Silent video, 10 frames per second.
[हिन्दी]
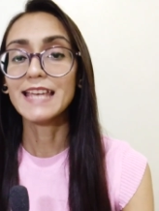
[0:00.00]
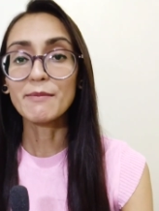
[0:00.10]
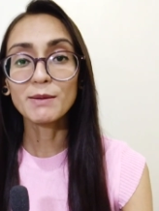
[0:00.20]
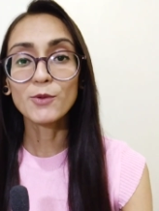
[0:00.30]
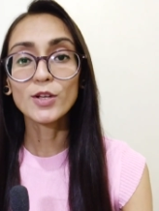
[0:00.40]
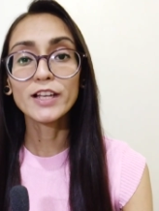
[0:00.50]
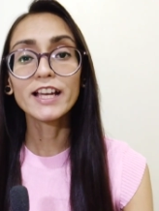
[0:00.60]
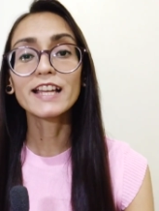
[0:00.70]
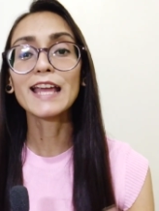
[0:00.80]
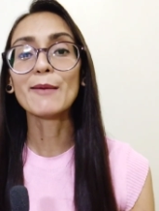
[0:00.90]
ये मत
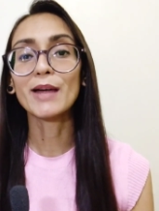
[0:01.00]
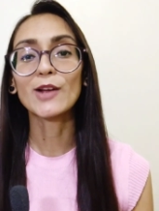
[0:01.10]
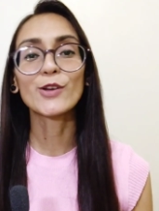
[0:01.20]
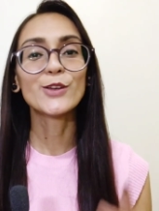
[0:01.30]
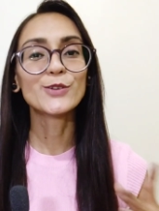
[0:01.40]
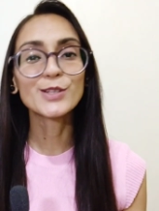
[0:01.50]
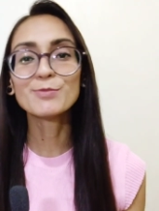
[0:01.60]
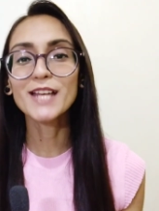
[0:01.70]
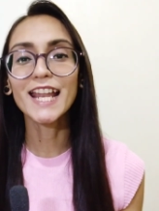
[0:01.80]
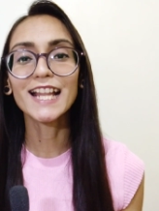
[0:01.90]
बोलिएगा कि हमारा कोई
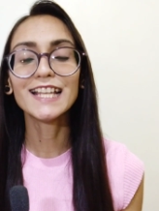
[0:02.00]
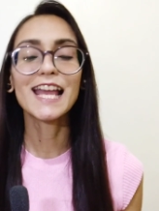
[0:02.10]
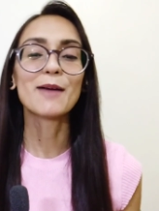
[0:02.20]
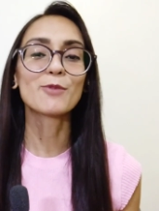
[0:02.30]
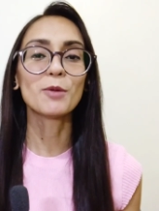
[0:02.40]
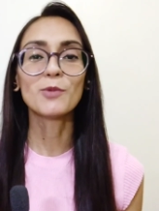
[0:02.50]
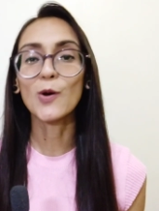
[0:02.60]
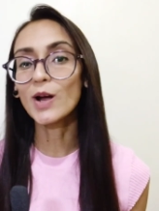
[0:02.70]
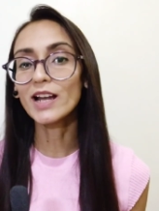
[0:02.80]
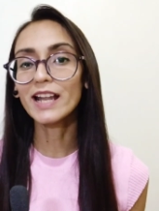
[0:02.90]
यूट्यूब चैनल नहीं है हम कोई
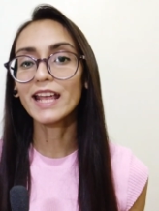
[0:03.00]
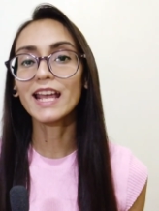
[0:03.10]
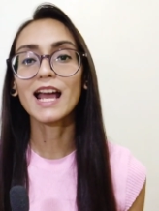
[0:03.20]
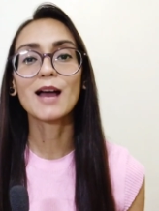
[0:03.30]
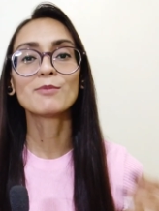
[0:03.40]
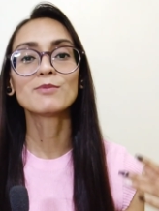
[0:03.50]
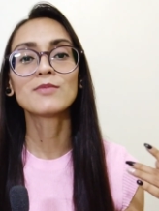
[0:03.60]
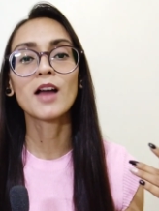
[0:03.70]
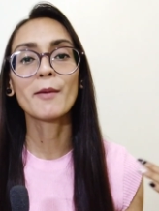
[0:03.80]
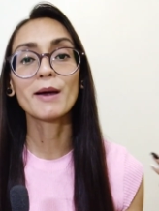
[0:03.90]
ब्लॉगर नहीं है हम
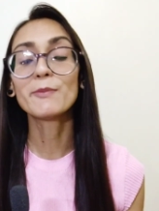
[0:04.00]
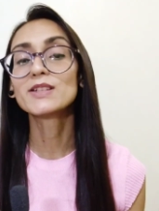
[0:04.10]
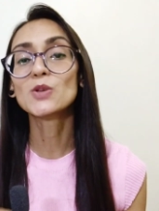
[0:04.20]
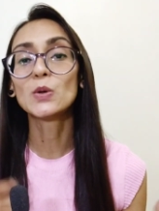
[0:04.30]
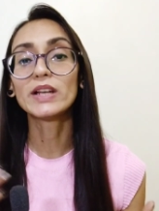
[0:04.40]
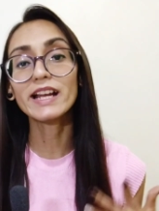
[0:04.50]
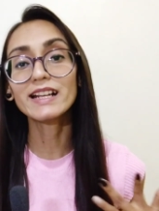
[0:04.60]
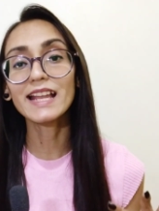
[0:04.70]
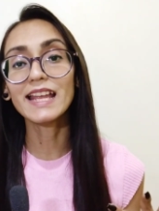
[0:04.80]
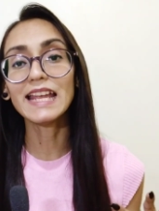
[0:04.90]
हमारे पास
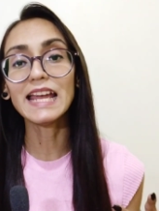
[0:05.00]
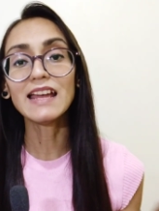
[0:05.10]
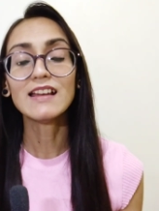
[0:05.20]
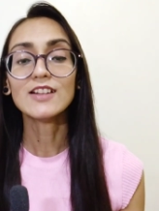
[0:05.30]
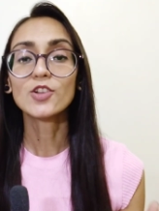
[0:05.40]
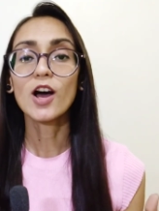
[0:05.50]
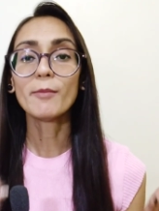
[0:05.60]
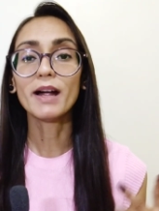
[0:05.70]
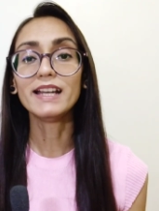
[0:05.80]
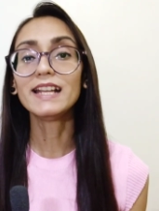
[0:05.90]
कॉन्टेक्ट नहीं है तो
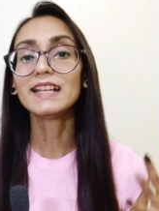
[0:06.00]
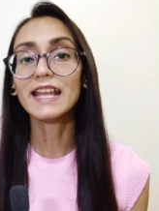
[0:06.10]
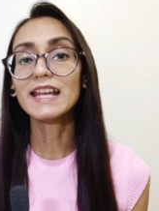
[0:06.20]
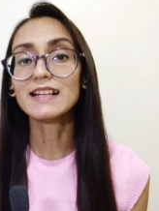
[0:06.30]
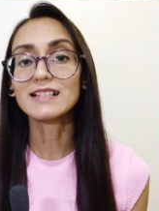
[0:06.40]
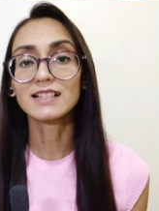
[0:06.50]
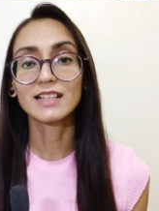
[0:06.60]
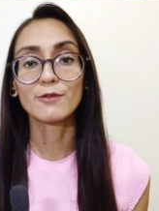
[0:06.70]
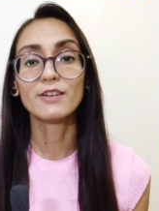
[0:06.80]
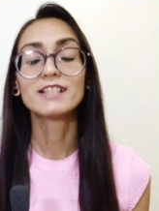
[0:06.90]
हम अर्निंग नहीं कर
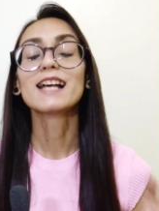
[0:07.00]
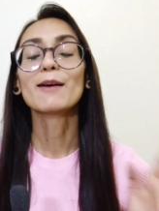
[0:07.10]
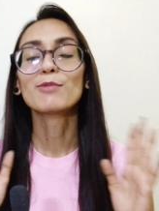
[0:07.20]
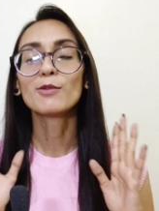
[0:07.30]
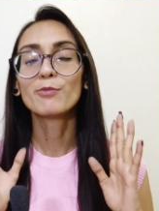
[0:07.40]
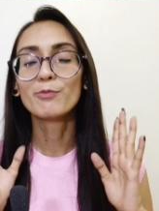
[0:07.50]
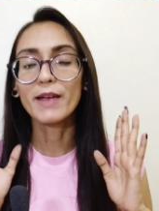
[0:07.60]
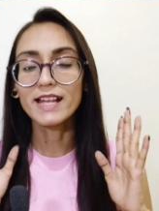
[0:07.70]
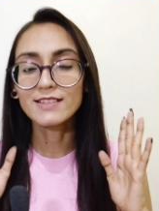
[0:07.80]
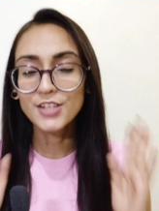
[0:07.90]
सकते फिर से आप लोग
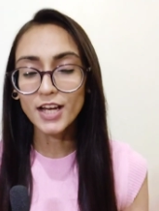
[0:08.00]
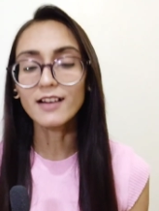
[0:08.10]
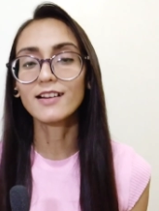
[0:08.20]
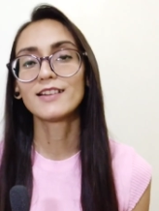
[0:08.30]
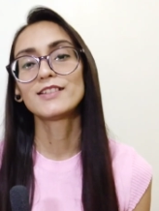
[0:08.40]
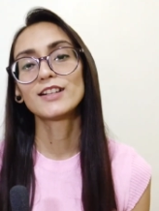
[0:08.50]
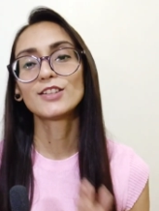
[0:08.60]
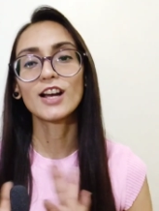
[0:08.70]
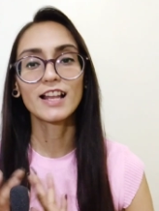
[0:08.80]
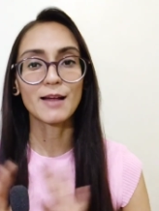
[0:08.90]
बेशक कर
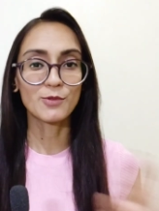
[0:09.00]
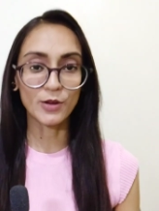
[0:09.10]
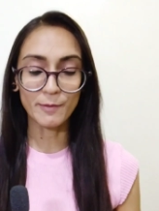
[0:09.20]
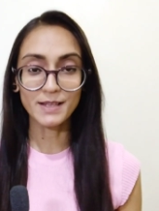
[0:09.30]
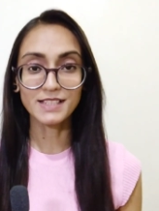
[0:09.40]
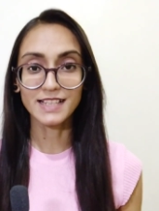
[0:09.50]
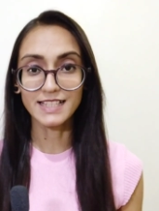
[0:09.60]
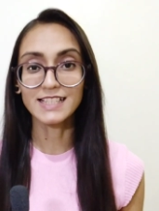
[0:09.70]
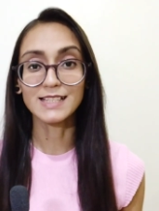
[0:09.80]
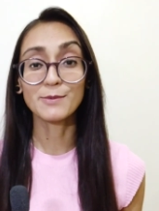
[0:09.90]
सकते हो अगर आप लोगों के पास
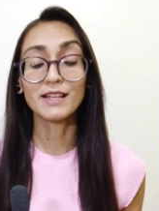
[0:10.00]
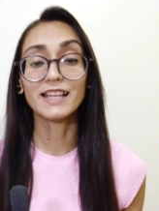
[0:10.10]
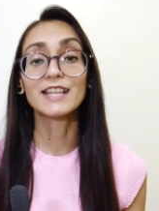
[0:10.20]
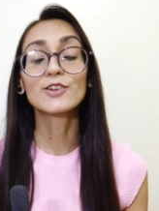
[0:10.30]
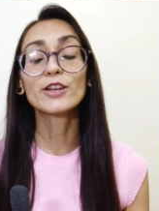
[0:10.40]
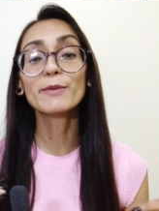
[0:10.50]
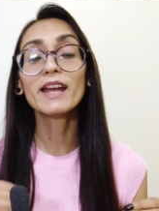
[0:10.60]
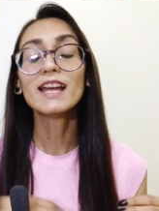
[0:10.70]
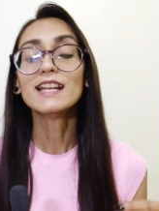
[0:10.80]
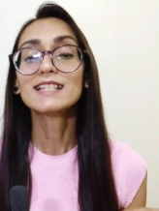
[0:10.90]
ये चीजें भी नहीं है क्योंकि मैं